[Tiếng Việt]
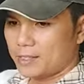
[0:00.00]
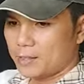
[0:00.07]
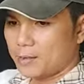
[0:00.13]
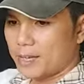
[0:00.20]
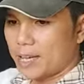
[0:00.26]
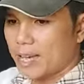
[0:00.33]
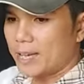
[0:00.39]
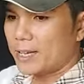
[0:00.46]

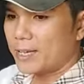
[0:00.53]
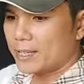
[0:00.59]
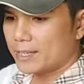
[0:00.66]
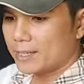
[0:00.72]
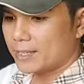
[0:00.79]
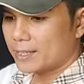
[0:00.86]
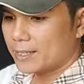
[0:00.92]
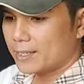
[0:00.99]
chiều ngang
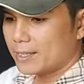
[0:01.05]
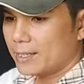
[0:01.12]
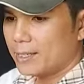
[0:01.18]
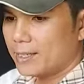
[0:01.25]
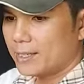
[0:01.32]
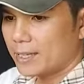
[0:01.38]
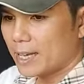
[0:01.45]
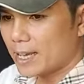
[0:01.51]

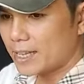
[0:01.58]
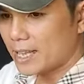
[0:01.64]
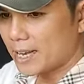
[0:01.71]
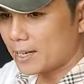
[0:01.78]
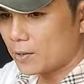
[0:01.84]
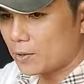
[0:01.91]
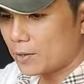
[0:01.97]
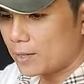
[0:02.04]
cái
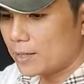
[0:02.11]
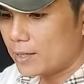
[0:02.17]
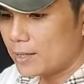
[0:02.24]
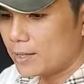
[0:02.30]
dành luôn